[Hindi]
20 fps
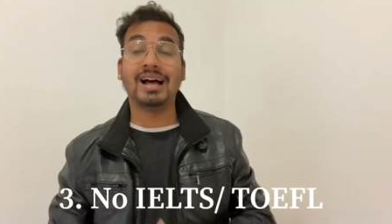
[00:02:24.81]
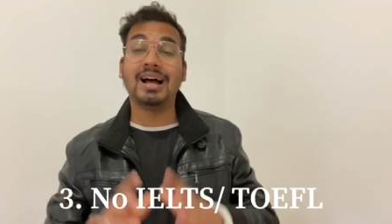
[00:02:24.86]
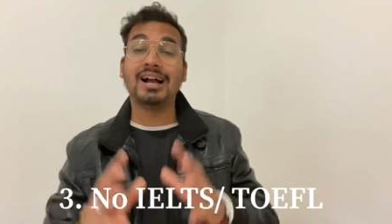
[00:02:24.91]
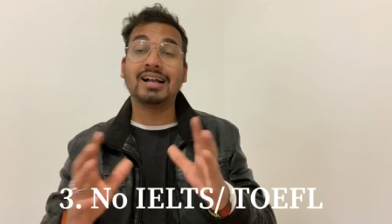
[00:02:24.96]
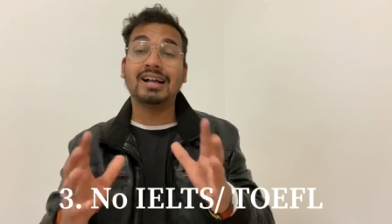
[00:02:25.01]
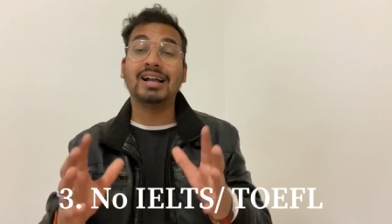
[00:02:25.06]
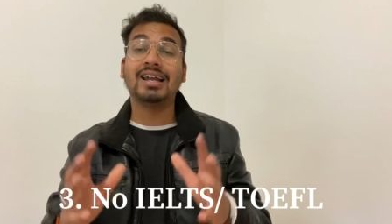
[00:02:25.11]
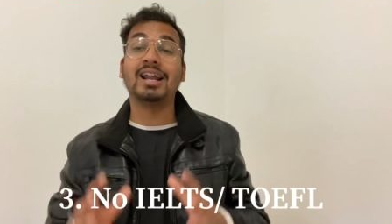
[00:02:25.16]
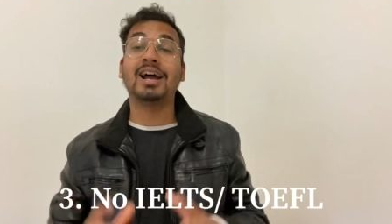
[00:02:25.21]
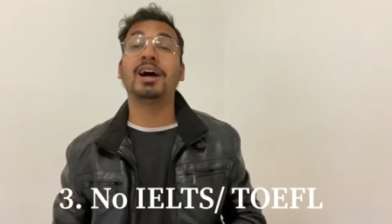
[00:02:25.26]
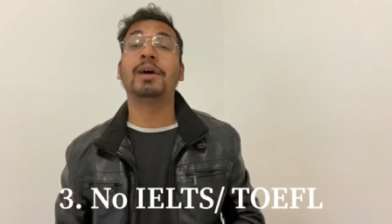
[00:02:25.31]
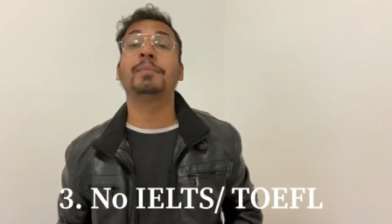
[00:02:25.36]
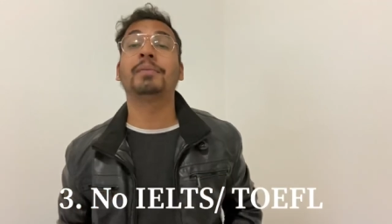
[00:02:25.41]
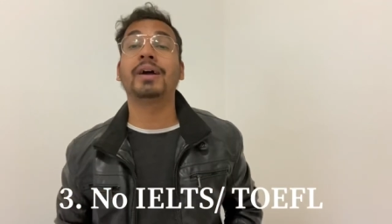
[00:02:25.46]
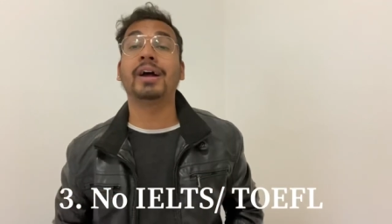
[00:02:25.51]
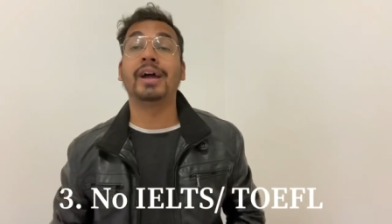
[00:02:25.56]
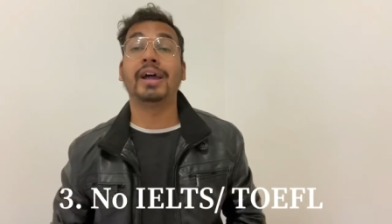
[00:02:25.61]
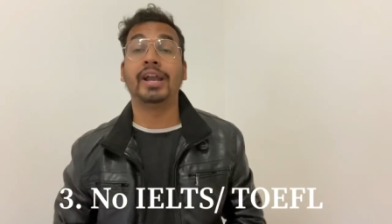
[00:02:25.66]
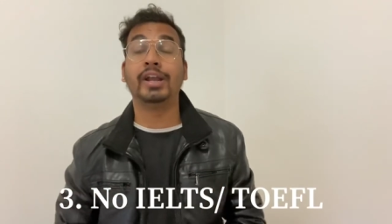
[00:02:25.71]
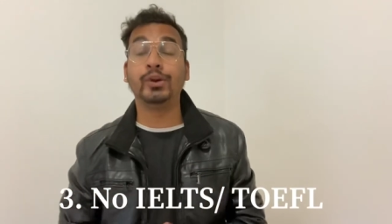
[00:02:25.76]
अगर
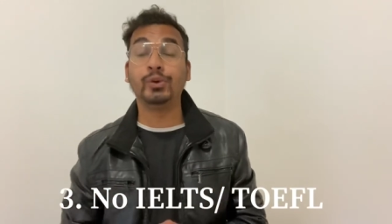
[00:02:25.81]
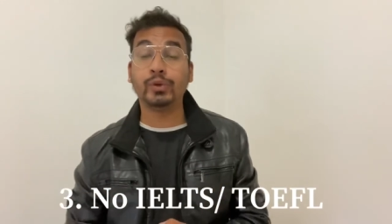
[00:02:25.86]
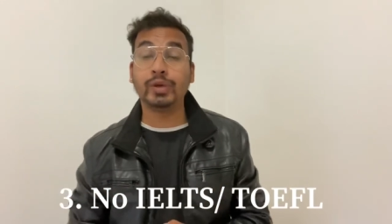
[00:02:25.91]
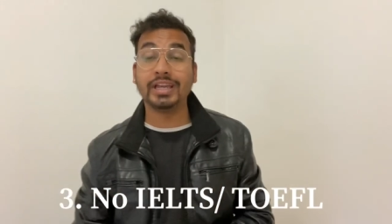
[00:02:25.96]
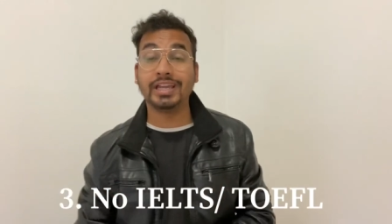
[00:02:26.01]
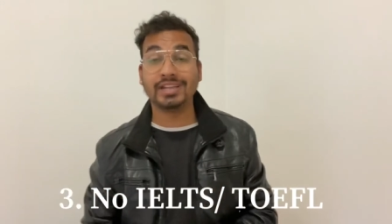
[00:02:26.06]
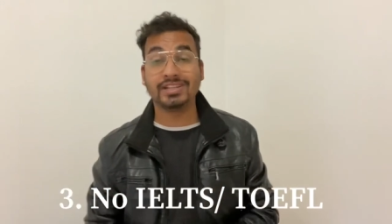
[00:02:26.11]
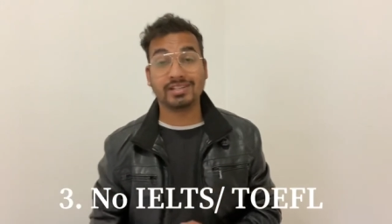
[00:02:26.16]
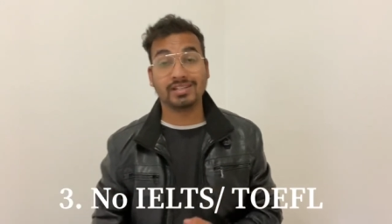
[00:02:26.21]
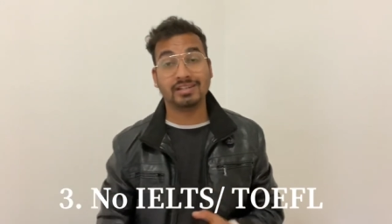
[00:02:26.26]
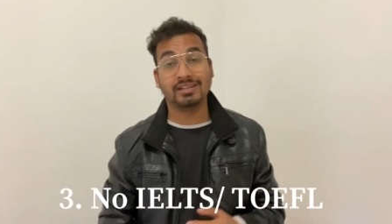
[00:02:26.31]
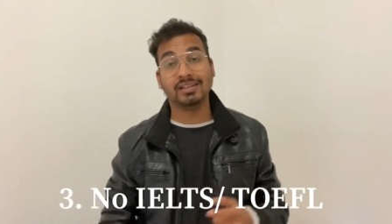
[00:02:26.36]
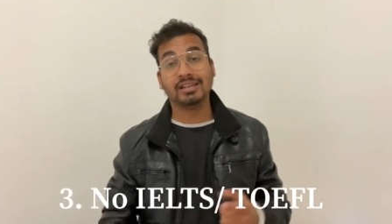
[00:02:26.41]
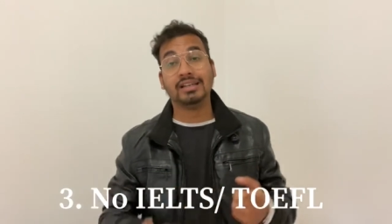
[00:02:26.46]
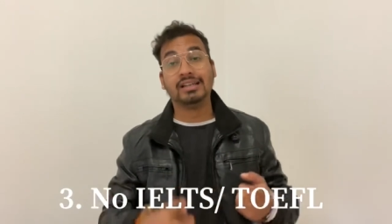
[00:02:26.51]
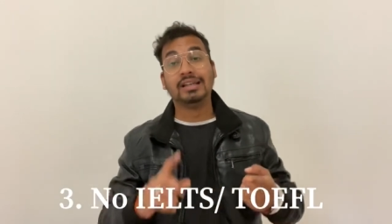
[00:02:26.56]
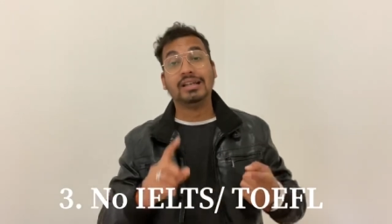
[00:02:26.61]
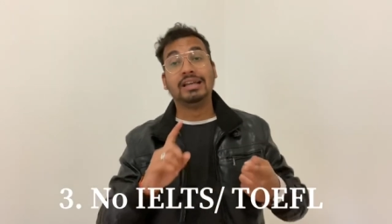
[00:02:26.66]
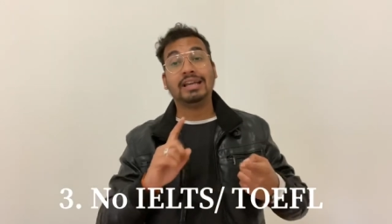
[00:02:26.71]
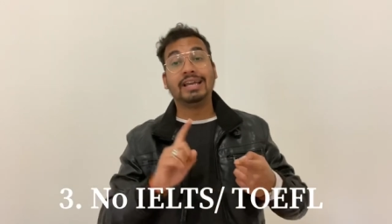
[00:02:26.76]
आपका एडुकेशन
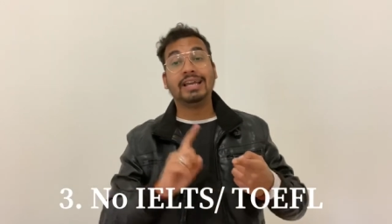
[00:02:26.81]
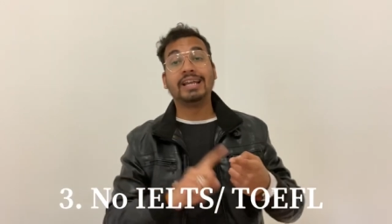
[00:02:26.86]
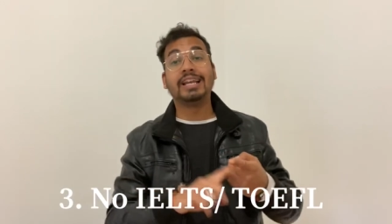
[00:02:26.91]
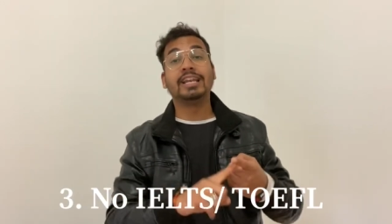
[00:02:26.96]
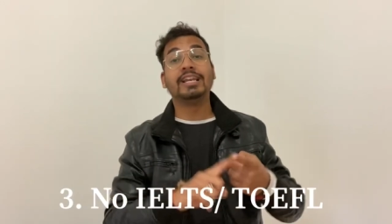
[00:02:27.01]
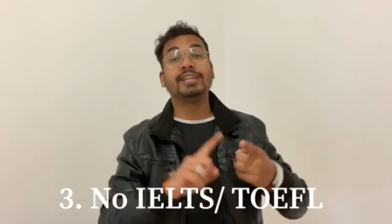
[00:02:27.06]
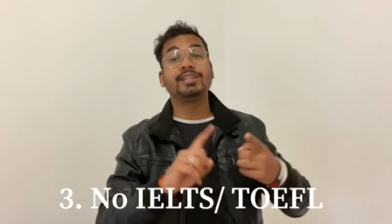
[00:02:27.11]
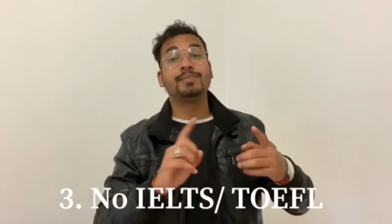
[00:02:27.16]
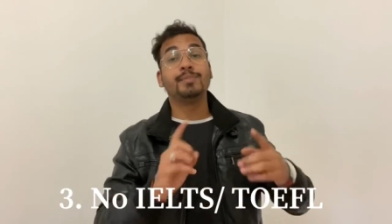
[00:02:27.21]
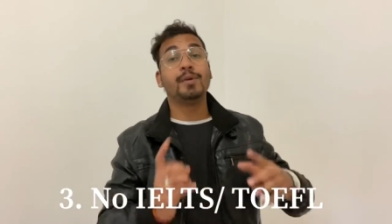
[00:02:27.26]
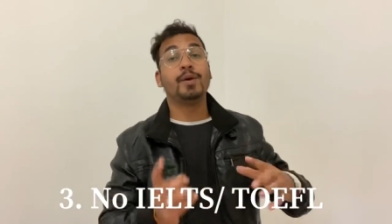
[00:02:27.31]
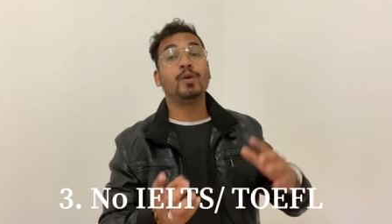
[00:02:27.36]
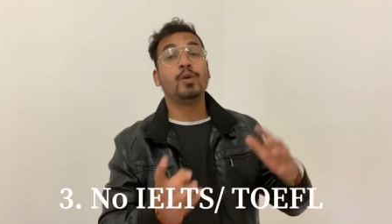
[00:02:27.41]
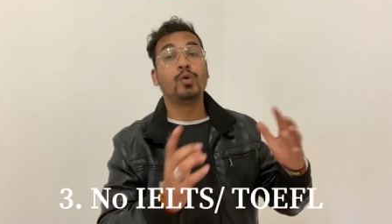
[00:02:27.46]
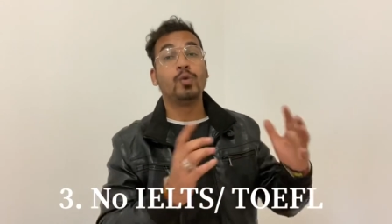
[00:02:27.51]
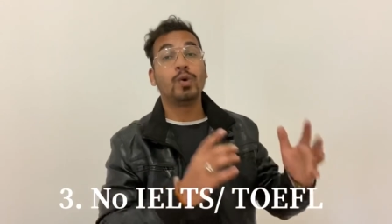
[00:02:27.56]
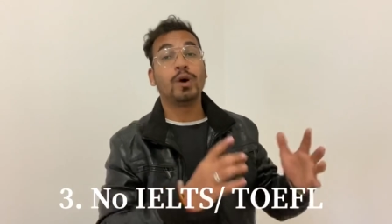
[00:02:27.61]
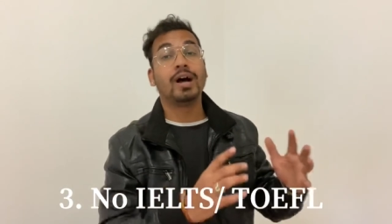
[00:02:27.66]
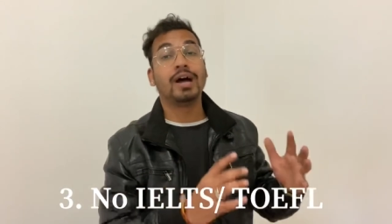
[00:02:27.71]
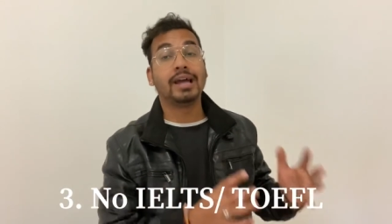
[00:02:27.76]
इंग्लिश में
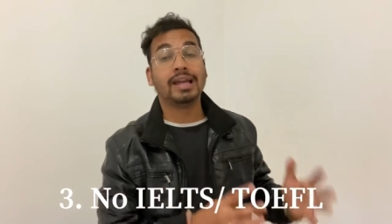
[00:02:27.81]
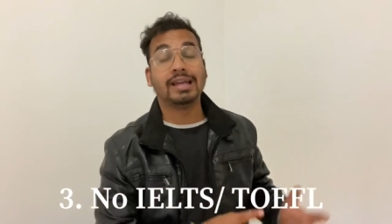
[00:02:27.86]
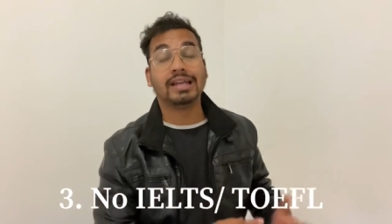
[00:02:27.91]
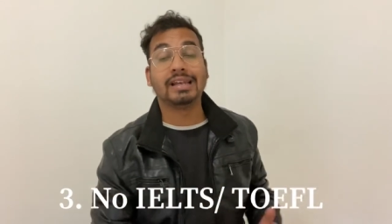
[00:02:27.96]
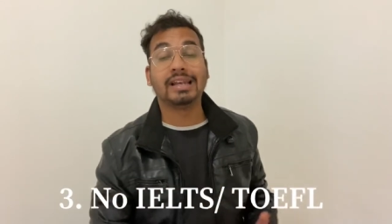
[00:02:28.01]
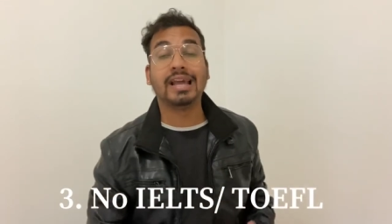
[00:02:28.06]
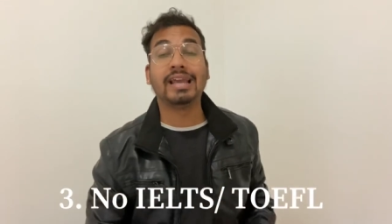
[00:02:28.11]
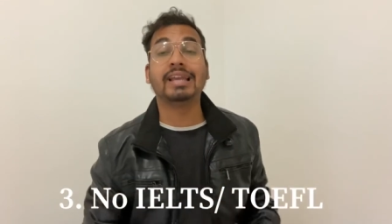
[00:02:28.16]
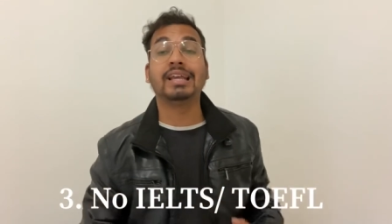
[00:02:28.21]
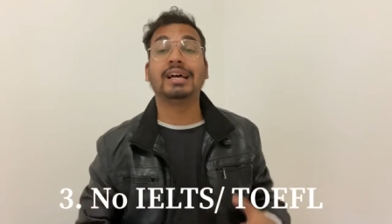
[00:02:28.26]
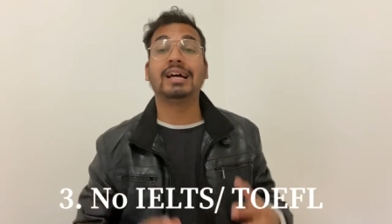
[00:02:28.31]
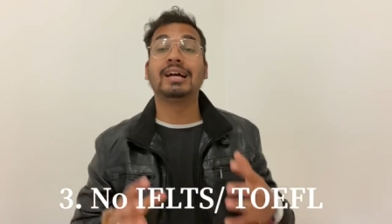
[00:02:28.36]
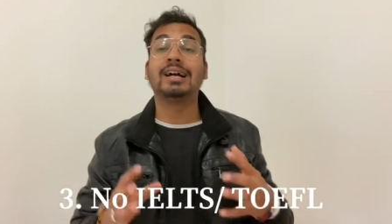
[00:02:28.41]
हुआ है लाइक like,